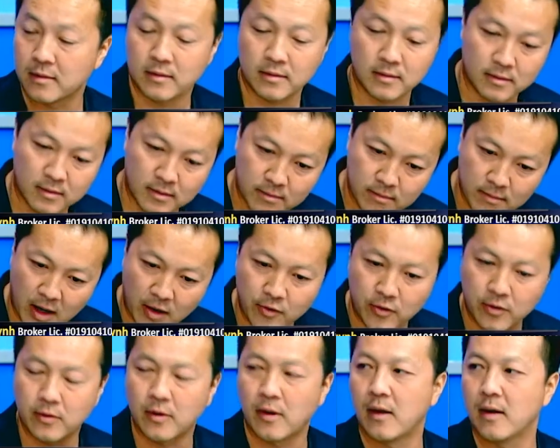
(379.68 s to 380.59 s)
ừ. bao
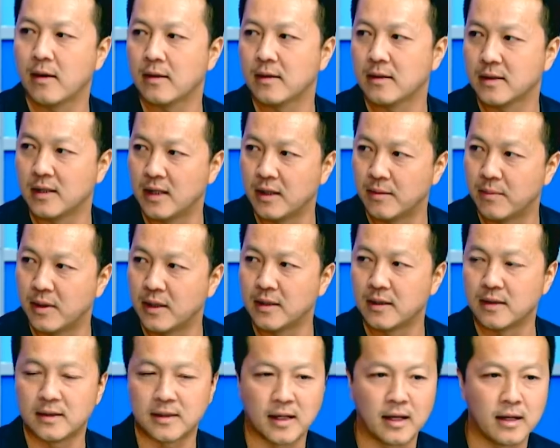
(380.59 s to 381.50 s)
nhiêu đó thì
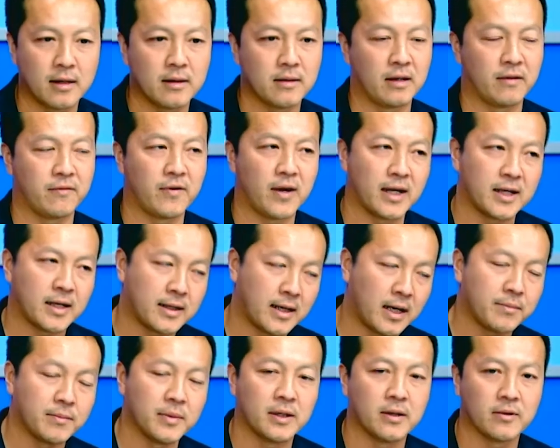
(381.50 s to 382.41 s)
mình sẽ advise cái
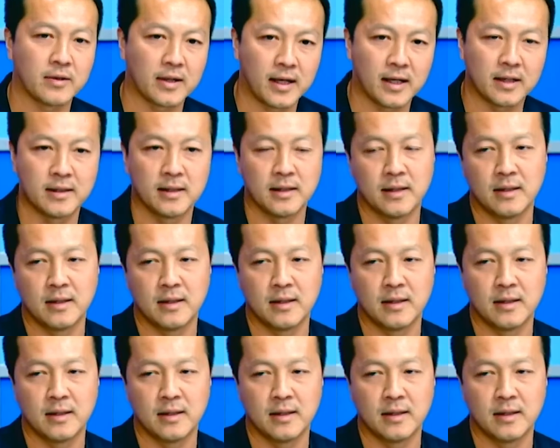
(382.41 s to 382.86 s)
khách mình ok ừ.